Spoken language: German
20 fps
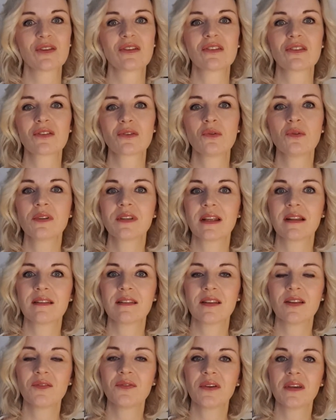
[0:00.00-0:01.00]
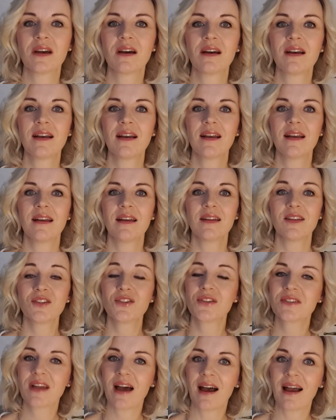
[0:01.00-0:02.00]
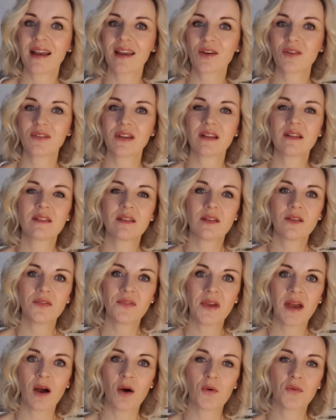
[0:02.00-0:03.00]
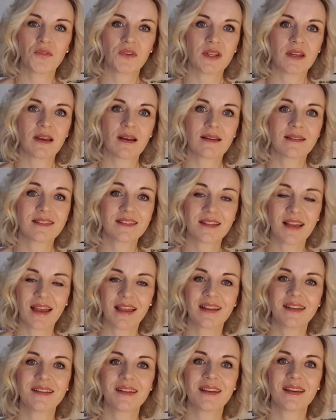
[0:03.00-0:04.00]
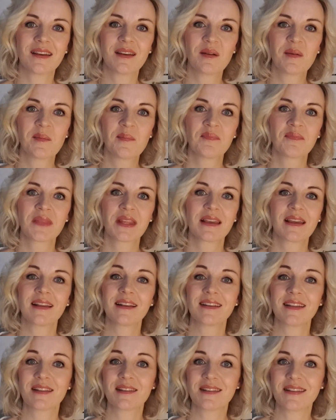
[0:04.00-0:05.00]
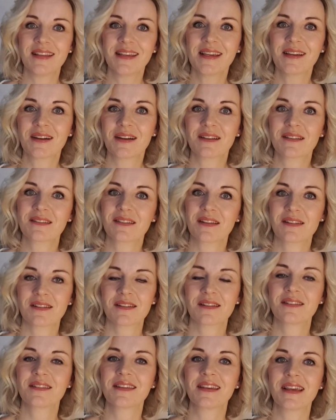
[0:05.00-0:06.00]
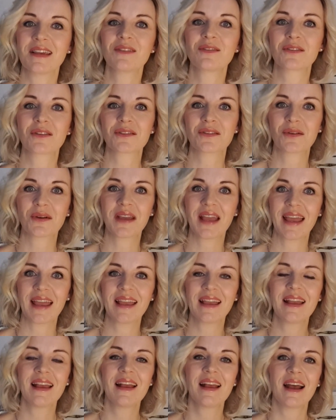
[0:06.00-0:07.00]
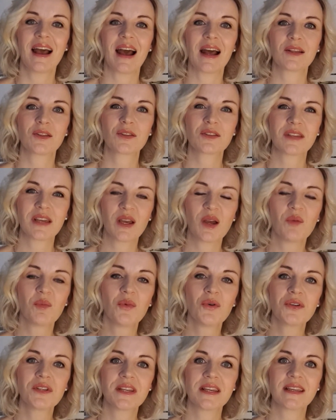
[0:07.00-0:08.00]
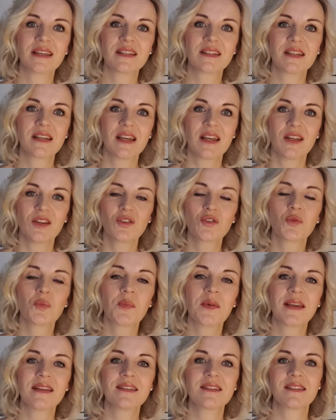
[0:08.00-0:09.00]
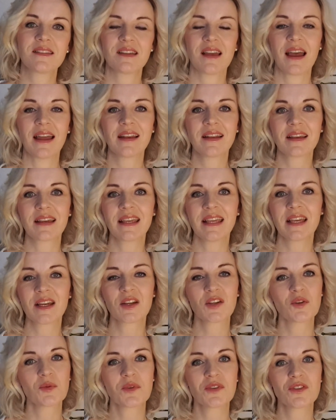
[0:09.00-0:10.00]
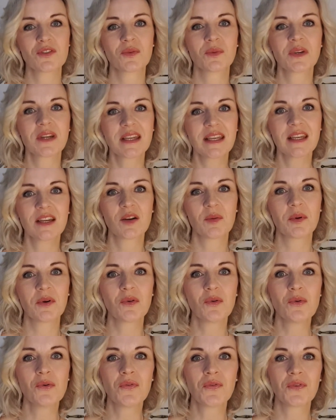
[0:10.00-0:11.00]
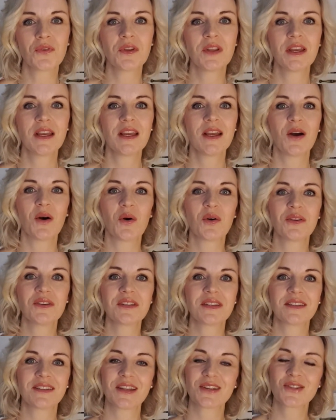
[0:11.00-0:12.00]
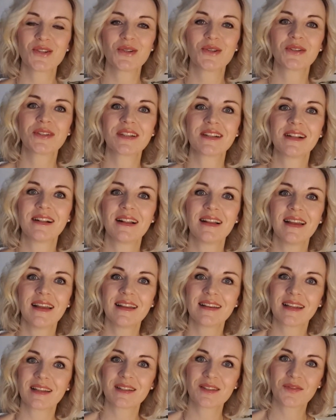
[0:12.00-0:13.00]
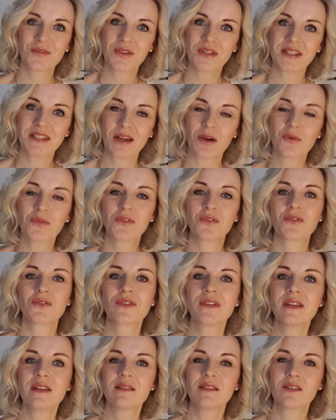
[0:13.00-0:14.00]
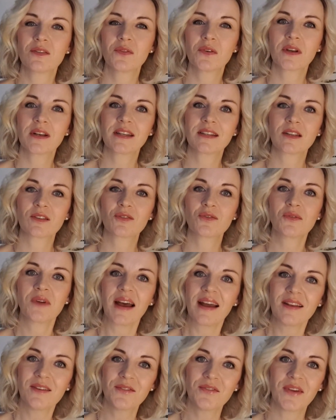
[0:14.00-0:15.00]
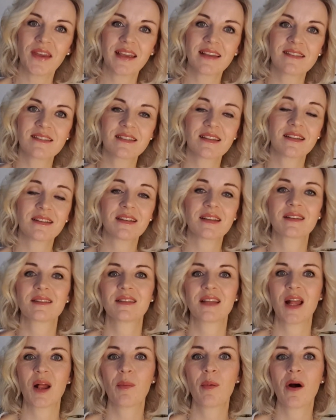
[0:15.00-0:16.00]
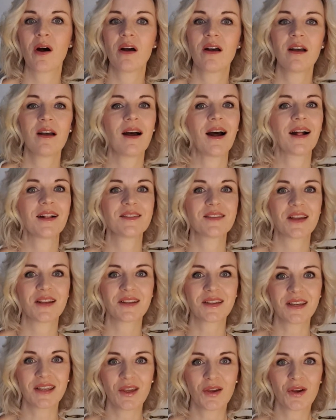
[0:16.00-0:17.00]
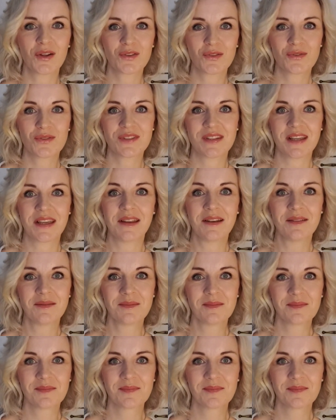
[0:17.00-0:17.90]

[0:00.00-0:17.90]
es uns gut, dann sind wir stark und dann sind wir auf der Seite des Siegers, das ist Jesus, okay? Also sei ermutigt, du bist ein Krieger, du bist zum Krieger berufen und der Schlüssel, das für dich aufzuschließen, ist wirklich, dass du anfängst, dich selber als ein Krieger zu sehen.